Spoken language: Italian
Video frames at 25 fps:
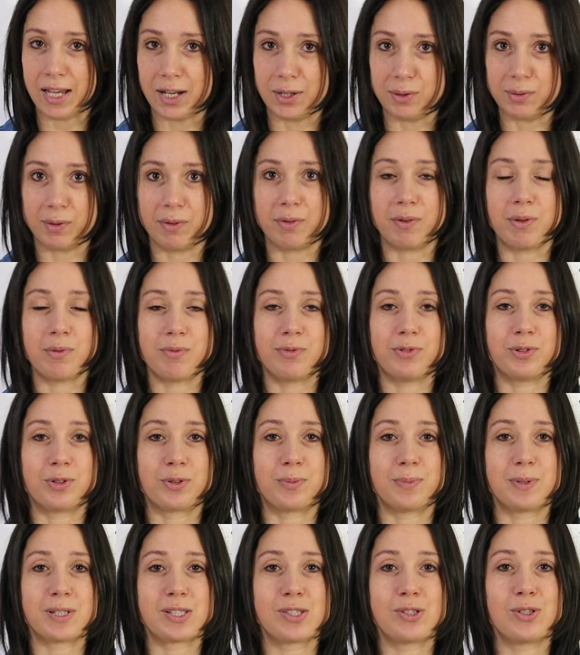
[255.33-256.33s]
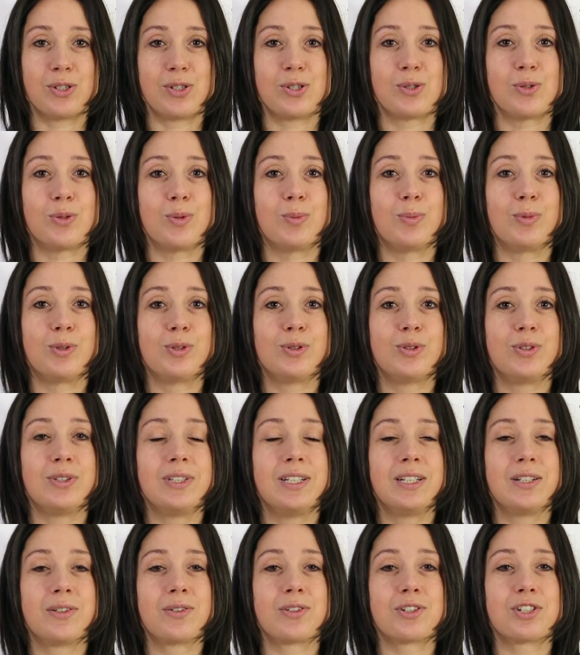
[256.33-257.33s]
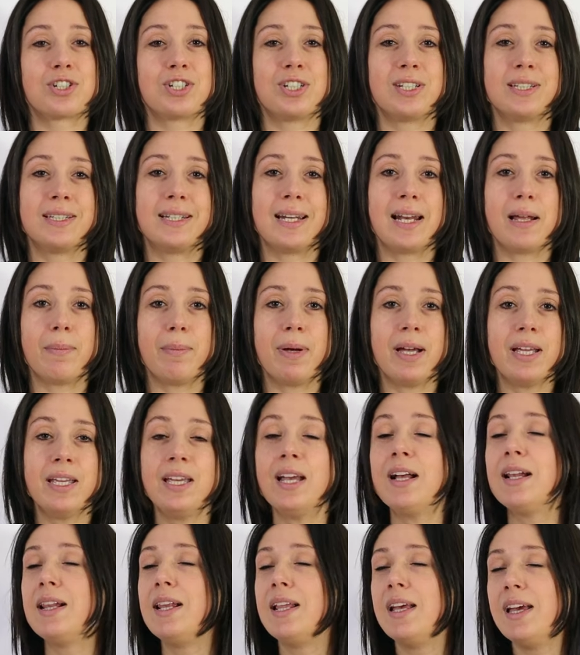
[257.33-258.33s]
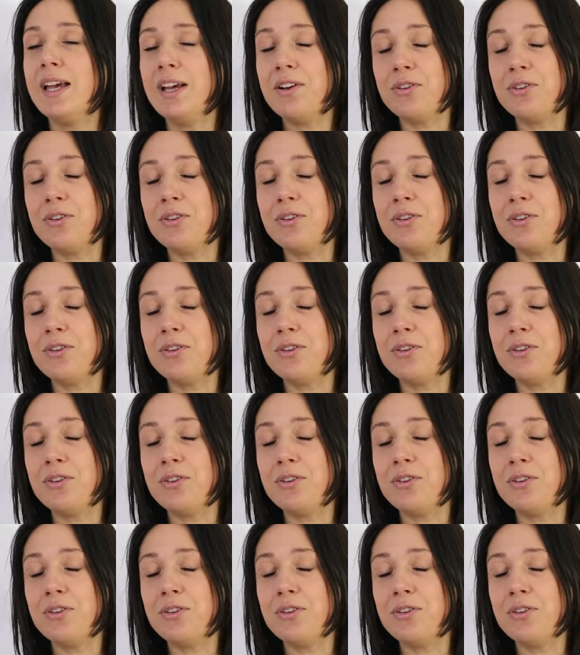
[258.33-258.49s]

e nuove informazioni sul mondo del crochet e della maglia